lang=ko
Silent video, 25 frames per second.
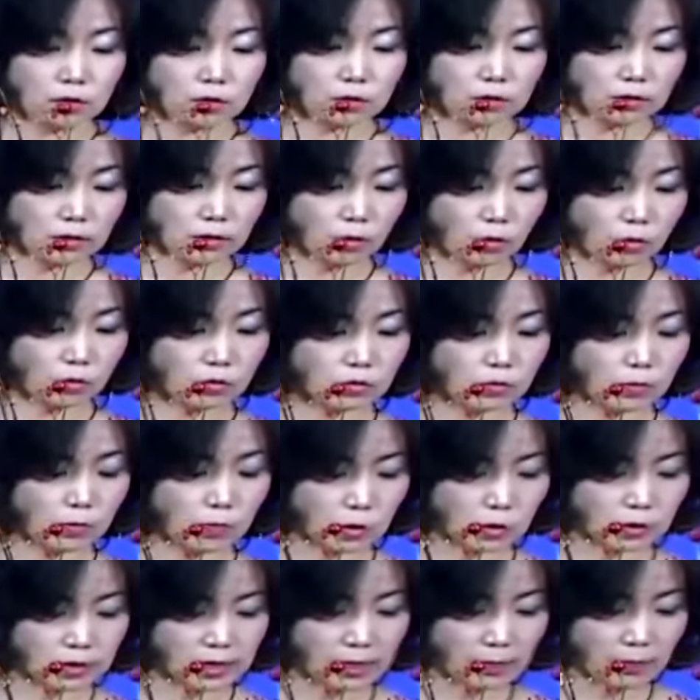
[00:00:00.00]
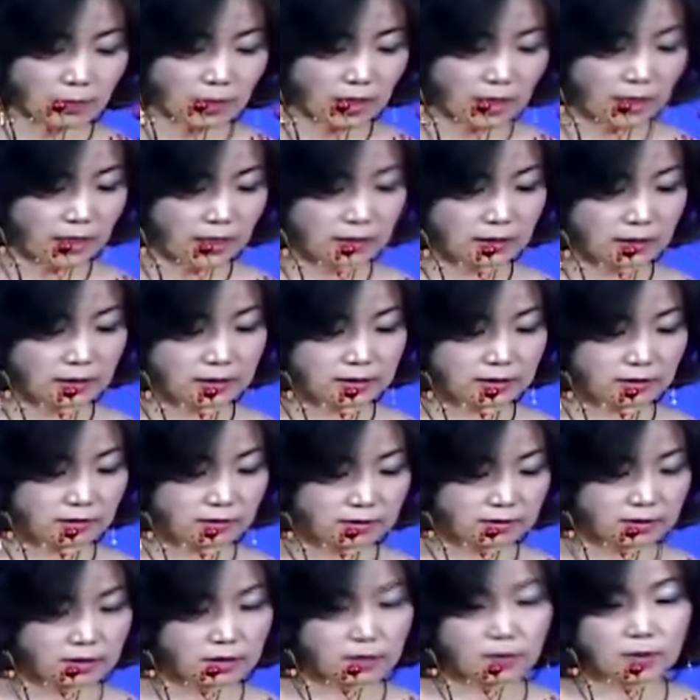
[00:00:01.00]
너무 뭐 산만한 그런
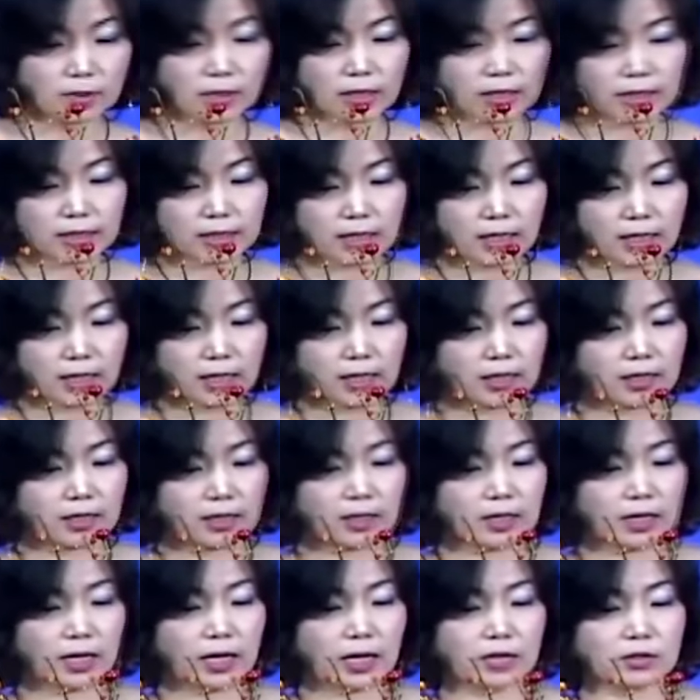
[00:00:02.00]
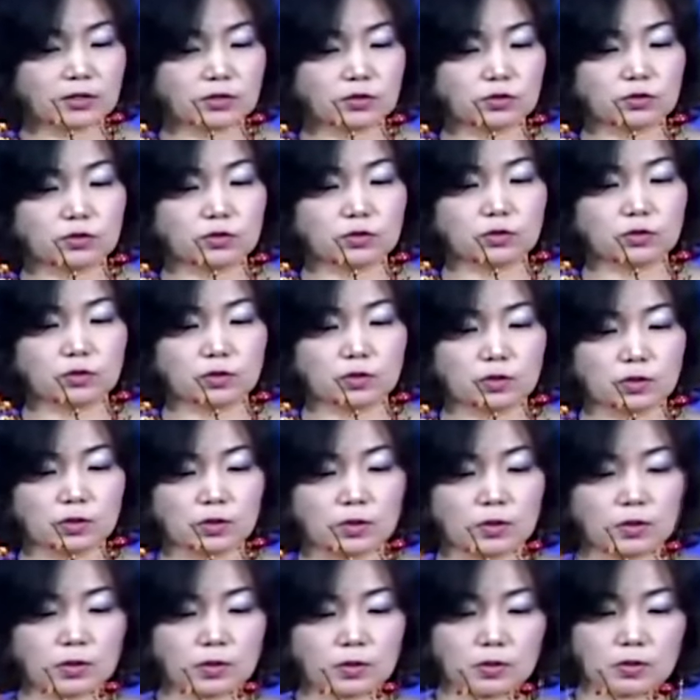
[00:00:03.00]
느낌이 나니까, 아주
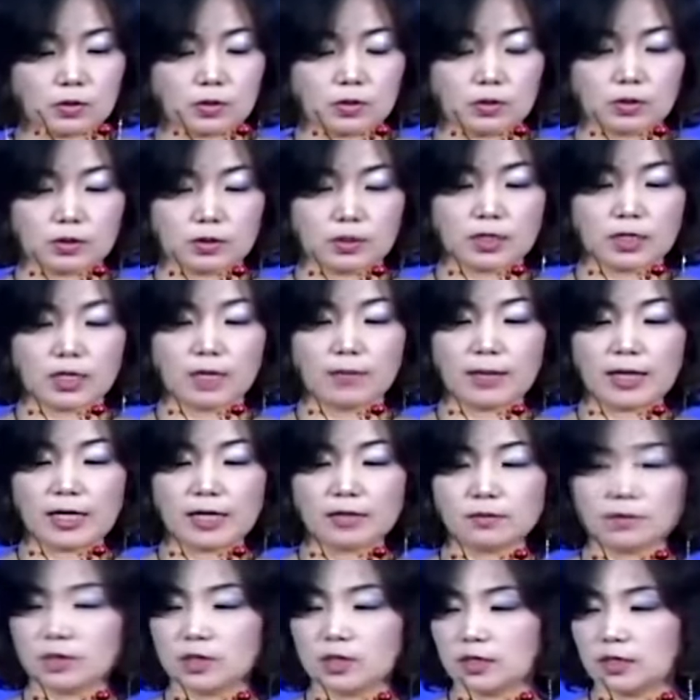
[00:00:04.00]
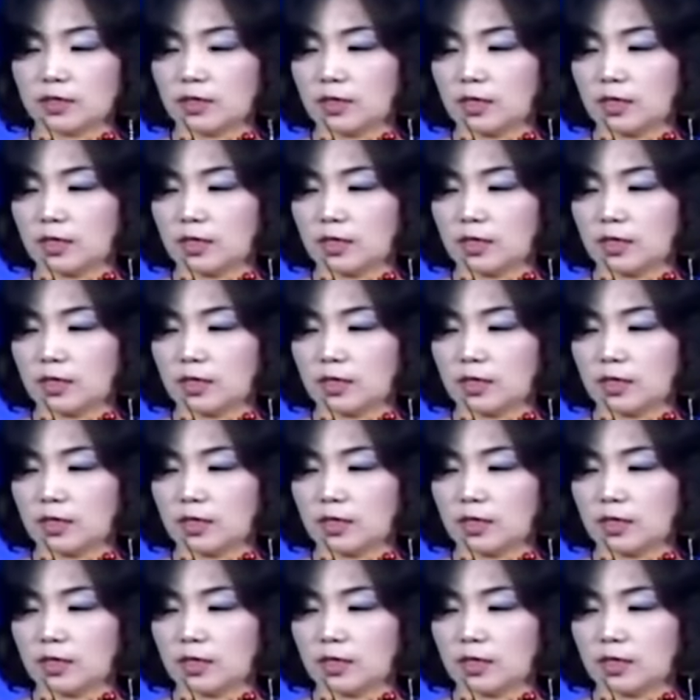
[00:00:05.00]
제가 말씀드린